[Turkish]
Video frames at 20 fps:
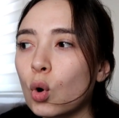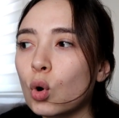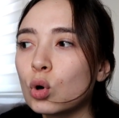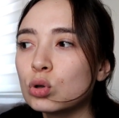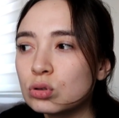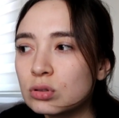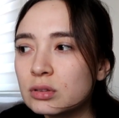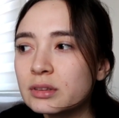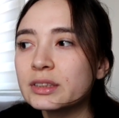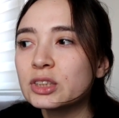
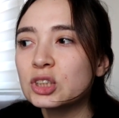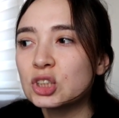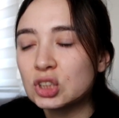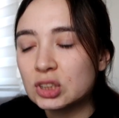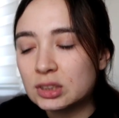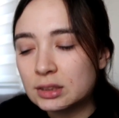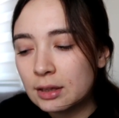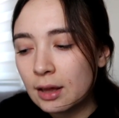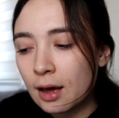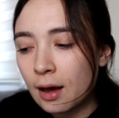Onun
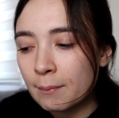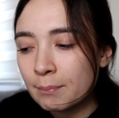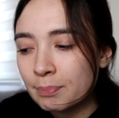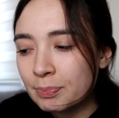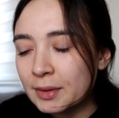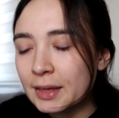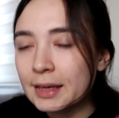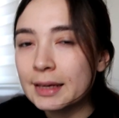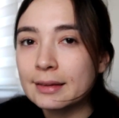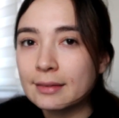dışında
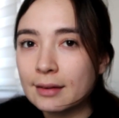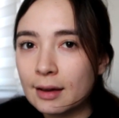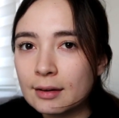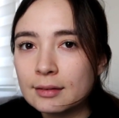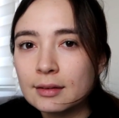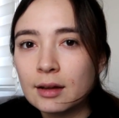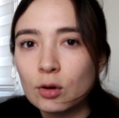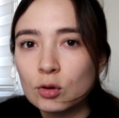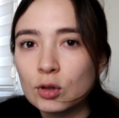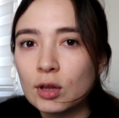İki
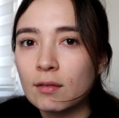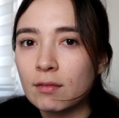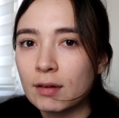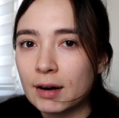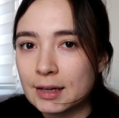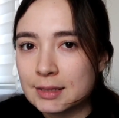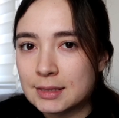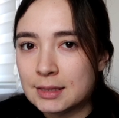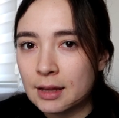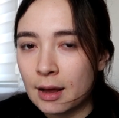tane daha ödev var
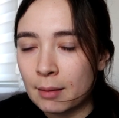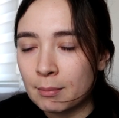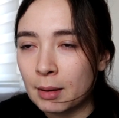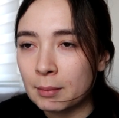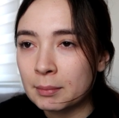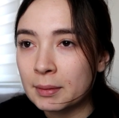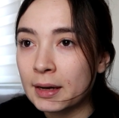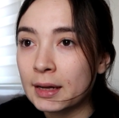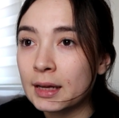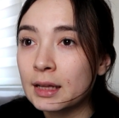aslında
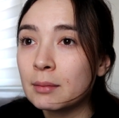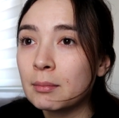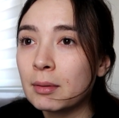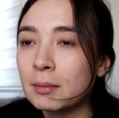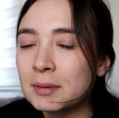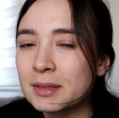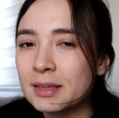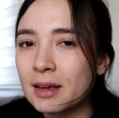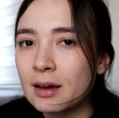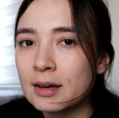yapmam gereken
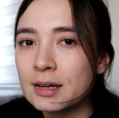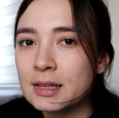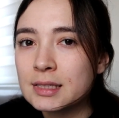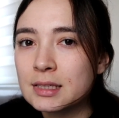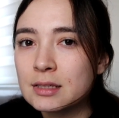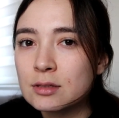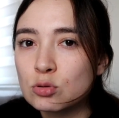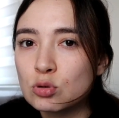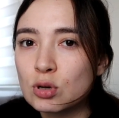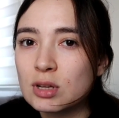ama bir
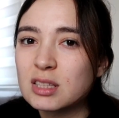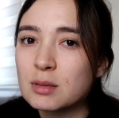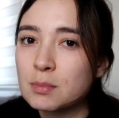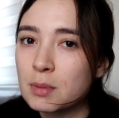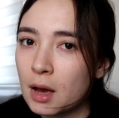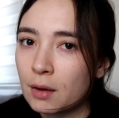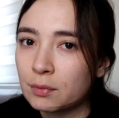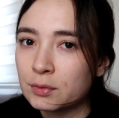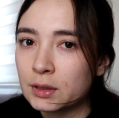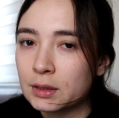tanesinin süresi bir
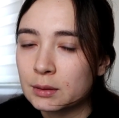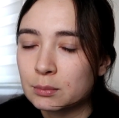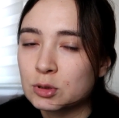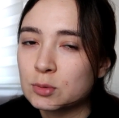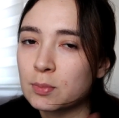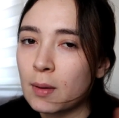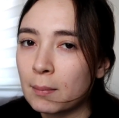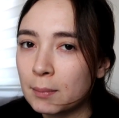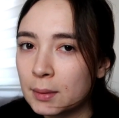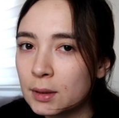
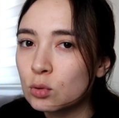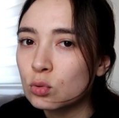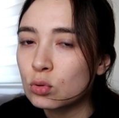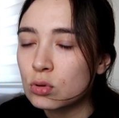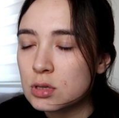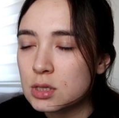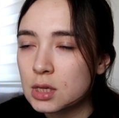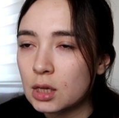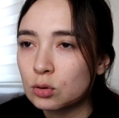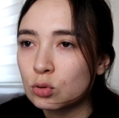haftalıkmış. Ben bir
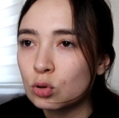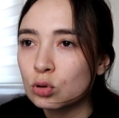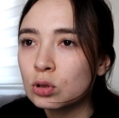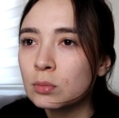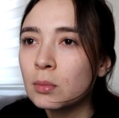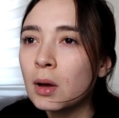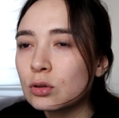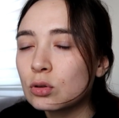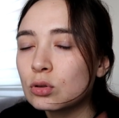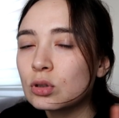günlük
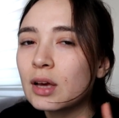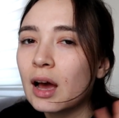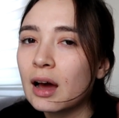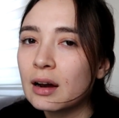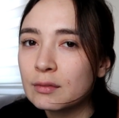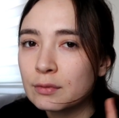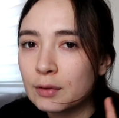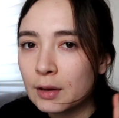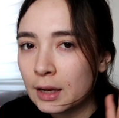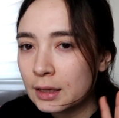sanıyordum. Ben onu
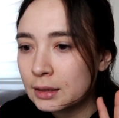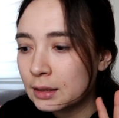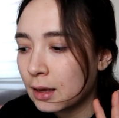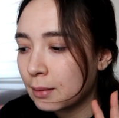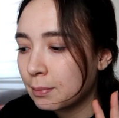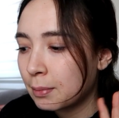yarın falan da